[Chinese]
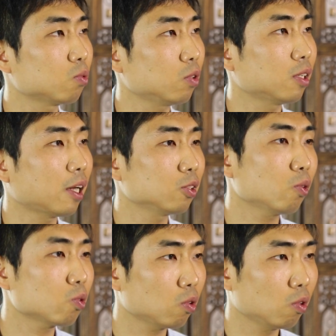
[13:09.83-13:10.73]
的，所以他
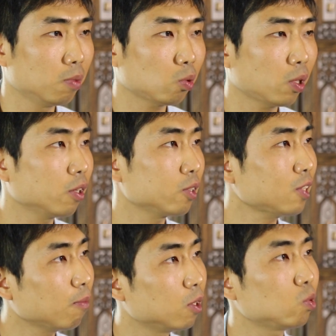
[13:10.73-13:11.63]
就会说我们推到
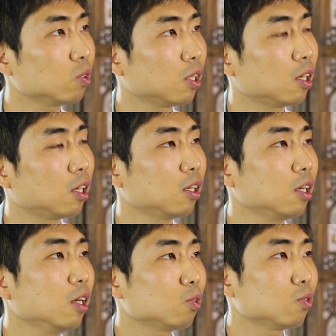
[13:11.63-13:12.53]
下面去了啊，
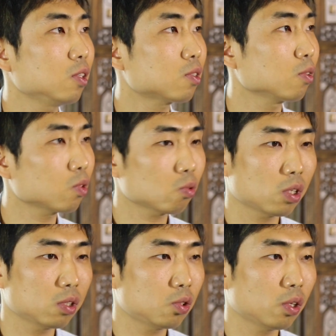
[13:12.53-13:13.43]
就是意思就是
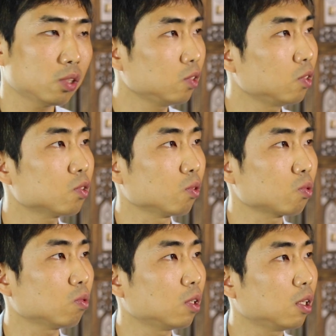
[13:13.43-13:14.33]
说就要进行
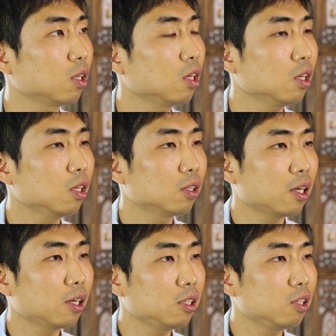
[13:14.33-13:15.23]
手术了。
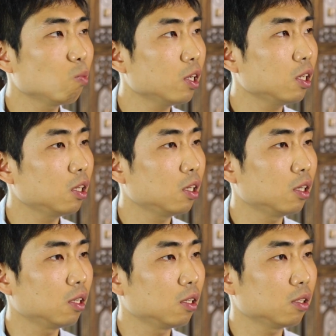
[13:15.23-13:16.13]
那因
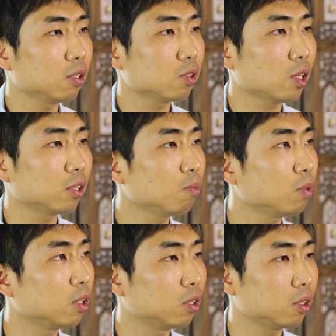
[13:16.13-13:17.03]
为像那
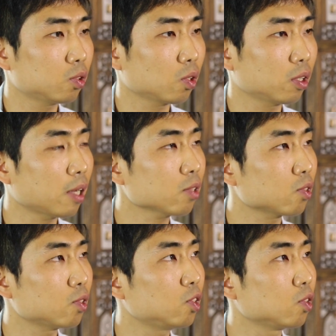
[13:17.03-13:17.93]
么这个当
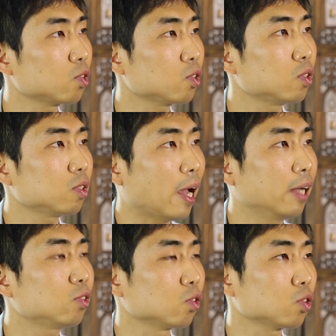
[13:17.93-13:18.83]
时其实是
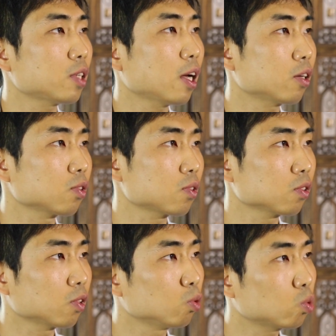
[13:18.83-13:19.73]
还只是在二十
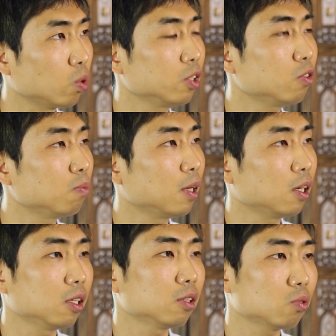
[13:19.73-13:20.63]
四周左右嘛
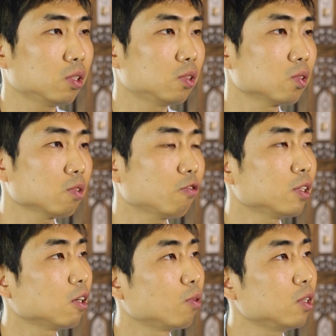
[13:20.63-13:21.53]
哈，所以其实是
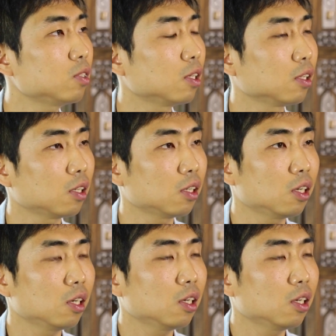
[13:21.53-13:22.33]
非常危险的。